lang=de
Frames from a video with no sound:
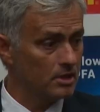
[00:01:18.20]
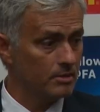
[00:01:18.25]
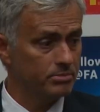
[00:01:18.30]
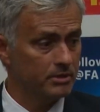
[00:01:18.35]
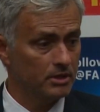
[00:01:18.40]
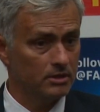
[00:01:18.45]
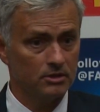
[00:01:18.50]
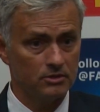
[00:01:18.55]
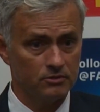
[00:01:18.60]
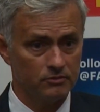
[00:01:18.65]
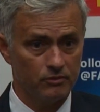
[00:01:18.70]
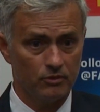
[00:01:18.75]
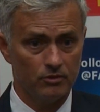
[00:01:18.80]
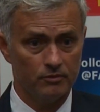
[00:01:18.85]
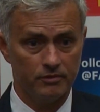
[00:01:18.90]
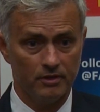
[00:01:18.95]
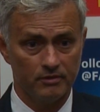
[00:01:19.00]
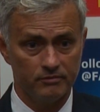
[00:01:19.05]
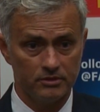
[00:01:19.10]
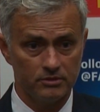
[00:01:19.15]
nur eine
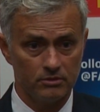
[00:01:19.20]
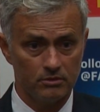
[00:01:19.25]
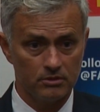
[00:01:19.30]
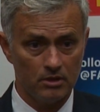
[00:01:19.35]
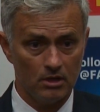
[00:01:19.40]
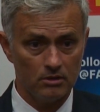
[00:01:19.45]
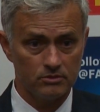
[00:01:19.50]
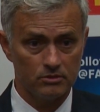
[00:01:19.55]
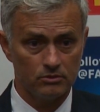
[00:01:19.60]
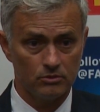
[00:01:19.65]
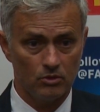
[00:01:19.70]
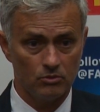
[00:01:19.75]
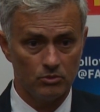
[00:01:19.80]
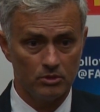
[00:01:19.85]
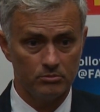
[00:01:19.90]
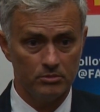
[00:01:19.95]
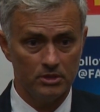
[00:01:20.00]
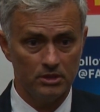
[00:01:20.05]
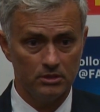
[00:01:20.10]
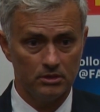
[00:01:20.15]
Million Euro
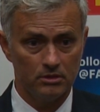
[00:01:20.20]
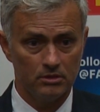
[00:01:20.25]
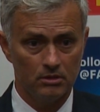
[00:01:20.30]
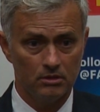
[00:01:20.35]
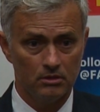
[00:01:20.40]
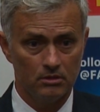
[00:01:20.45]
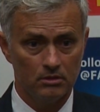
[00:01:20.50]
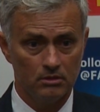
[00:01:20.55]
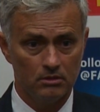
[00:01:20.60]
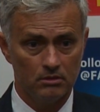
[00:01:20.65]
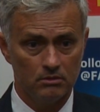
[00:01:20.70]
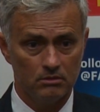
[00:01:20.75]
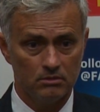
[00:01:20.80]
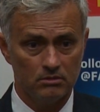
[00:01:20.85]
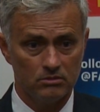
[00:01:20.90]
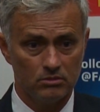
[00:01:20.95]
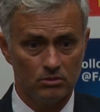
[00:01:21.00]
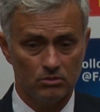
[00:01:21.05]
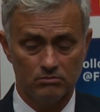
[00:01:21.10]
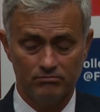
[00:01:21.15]
kosten.
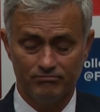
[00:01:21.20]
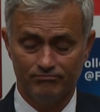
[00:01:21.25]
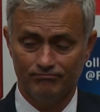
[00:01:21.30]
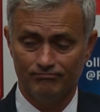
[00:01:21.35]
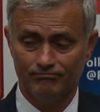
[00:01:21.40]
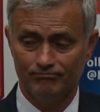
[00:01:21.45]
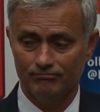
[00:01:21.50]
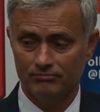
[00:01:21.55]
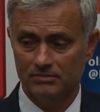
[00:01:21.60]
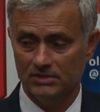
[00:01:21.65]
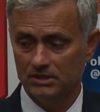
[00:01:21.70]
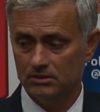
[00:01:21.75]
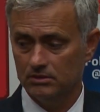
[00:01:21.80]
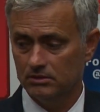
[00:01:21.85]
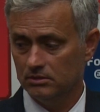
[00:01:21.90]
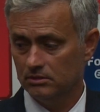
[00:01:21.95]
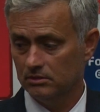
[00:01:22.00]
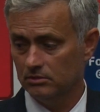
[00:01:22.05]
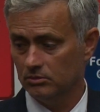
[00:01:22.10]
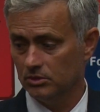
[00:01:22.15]
Also was im
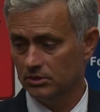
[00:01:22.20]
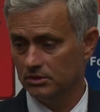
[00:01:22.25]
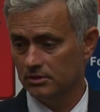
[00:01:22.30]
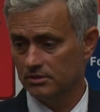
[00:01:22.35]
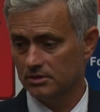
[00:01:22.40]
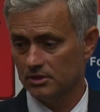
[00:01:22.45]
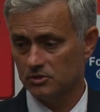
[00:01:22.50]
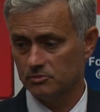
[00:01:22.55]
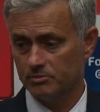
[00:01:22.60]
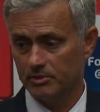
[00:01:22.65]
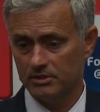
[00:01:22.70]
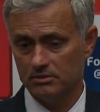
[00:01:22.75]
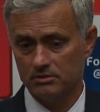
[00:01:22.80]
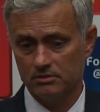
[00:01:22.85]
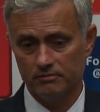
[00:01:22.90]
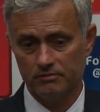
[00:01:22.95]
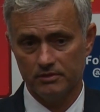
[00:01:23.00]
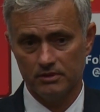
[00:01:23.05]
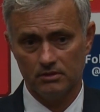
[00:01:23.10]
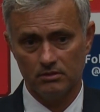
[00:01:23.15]
Fußball teuer ist
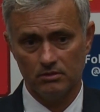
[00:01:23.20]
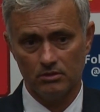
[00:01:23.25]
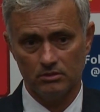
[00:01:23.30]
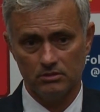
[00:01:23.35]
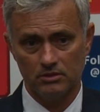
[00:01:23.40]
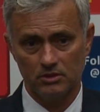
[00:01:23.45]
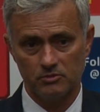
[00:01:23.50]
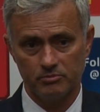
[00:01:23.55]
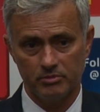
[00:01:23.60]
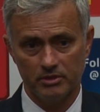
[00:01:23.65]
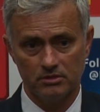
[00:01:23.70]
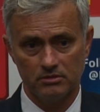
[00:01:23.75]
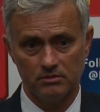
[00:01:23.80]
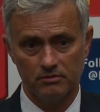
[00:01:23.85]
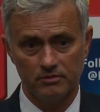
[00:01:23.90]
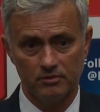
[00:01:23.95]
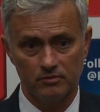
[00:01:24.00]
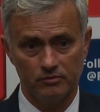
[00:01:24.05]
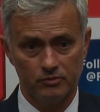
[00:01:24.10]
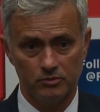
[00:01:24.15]
und was nicht,
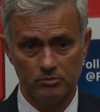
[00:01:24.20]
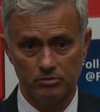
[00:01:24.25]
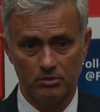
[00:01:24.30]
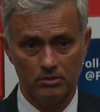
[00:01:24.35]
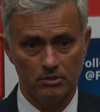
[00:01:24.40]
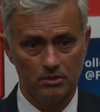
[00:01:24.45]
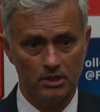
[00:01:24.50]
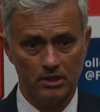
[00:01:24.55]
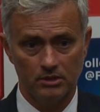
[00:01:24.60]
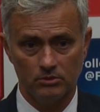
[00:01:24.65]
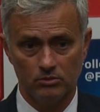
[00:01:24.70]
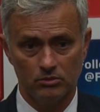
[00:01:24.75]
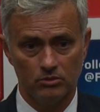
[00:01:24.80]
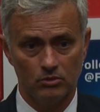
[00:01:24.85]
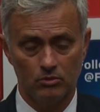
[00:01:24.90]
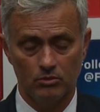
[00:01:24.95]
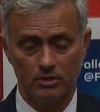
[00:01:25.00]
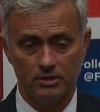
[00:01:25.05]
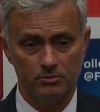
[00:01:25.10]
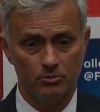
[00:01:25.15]
kann ich nicht mehr
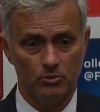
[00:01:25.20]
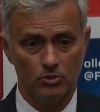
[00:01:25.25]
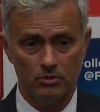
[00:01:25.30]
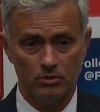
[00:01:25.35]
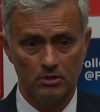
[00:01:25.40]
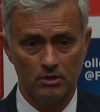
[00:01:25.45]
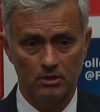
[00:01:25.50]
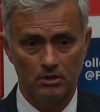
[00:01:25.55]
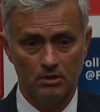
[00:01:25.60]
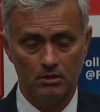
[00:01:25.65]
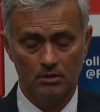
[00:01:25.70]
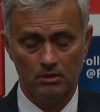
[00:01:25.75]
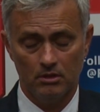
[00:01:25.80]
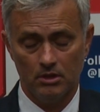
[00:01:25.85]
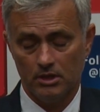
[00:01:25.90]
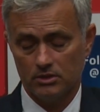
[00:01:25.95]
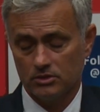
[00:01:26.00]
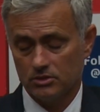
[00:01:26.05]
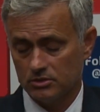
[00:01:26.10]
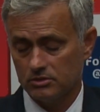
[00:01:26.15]
sagen.
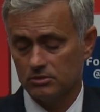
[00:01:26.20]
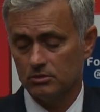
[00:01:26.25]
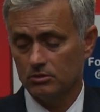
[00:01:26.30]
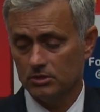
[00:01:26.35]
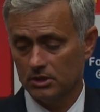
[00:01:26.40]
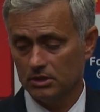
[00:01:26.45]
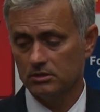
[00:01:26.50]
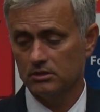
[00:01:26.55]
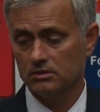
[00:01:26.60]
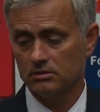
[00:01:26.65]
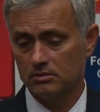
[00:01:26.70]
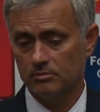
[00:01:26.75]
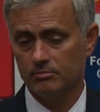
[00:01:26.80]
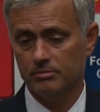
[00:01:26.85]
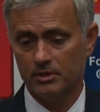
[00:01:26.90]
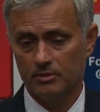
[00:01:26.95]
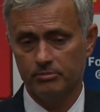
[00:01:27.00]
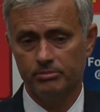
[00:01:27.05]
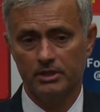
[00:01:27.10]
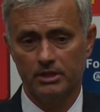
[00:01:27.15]
Ich weiß nur, dass
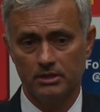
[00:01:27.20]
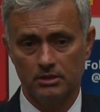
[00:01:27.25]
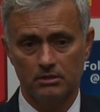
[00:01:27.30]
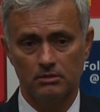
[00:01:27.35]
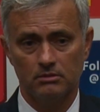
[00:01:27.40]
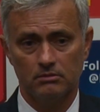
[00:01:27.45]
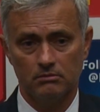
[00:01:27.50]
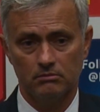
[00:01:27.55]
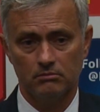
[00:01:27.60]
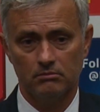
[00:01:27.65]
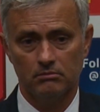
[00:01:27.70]
Paul Pogba ein